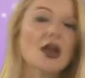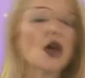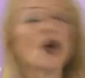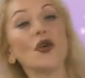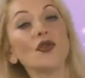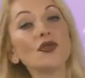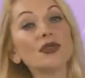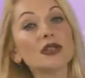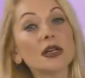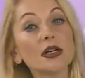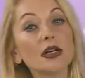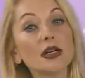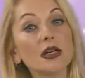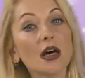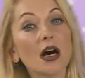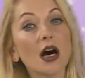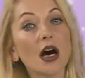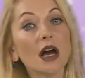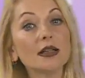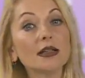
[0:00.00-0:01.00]
Önce
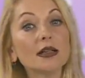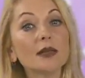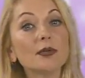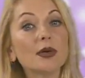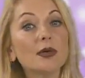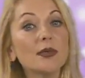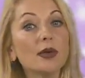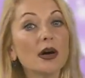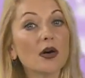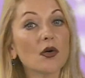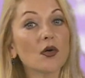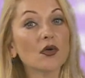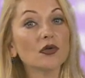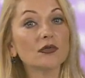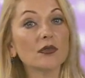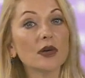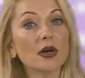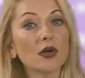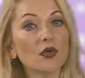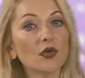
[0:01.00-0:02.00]
anne baba
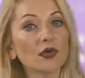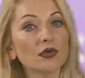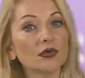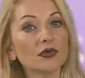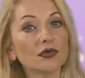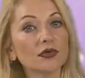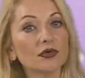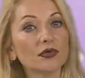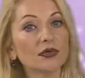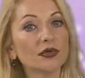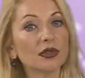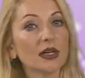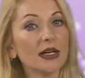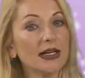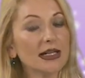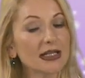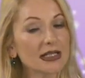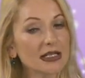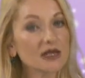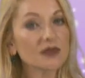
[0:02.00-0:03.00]
olma olgunluğuna
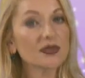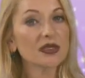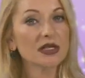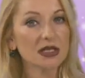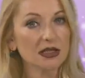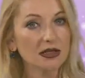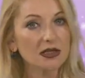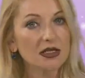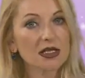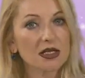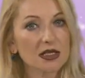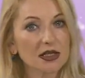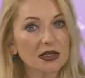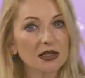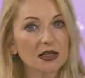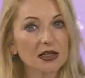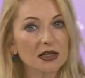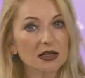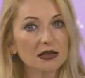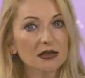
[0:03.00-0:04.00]
erişmiş
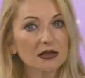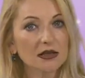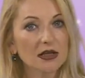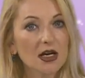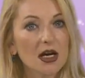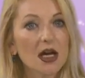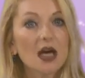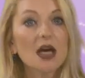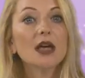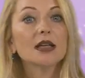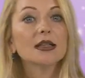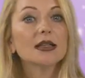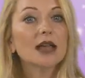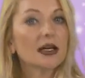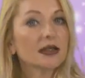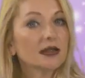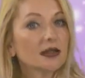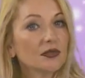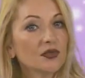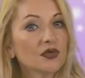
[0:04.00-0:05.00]
yetişkinlerin
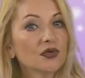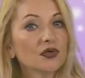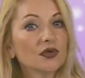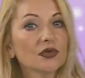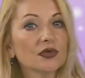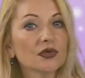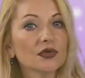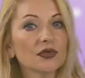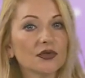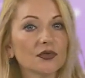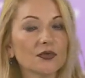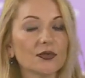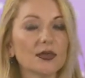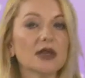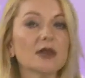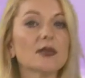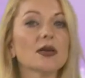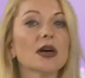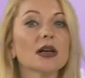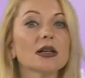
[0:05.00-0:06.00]
kendi mutluluğunun
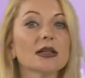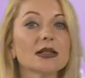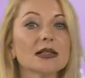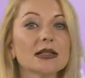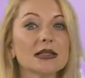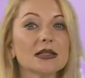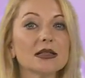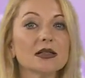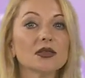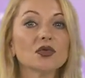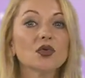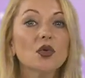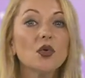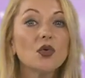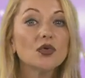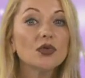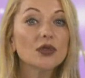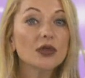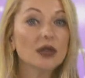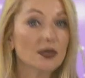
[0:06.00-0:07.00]
mimarisini
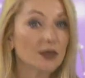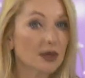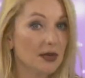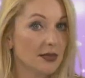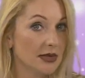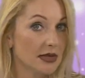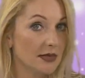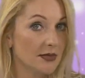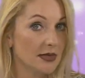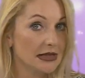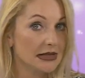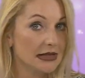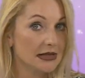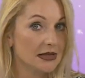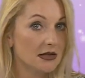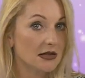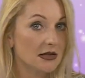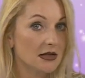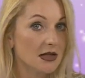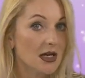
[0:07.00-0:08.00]
doğru
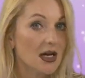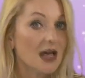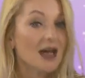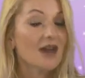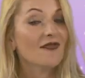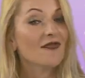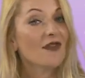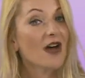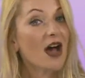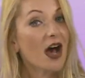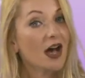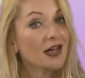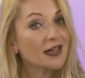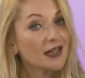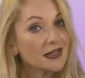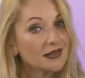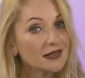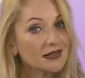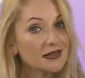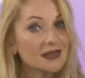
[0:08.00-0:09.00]
yapabilmesi ve
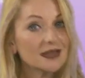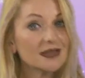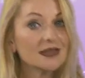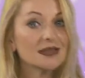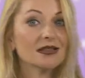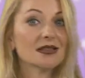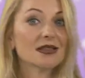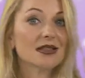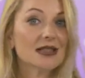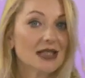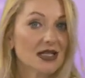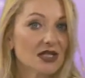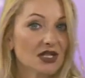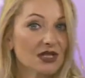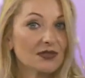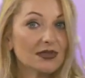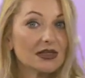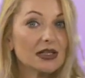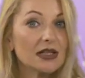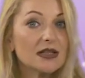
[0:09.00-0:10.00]
hayatlarının,
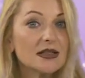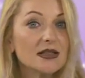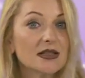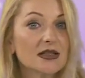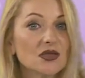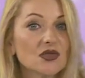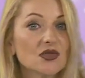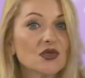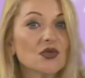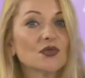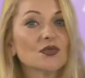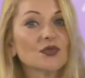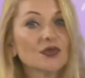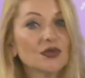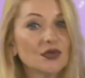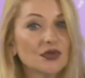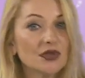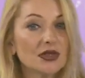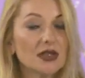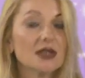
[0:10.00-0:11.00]
seçimlerinin
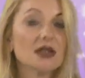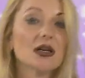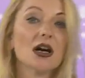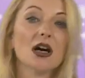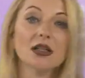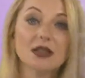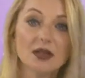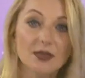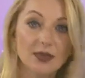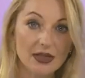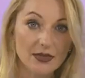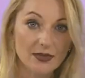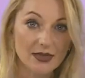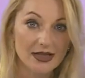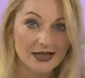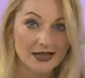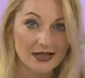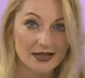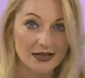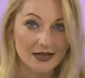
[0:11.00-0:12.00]
sorumluluklarını
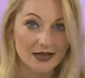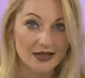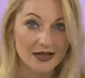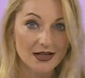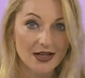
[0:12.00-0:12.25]
alabilmesi,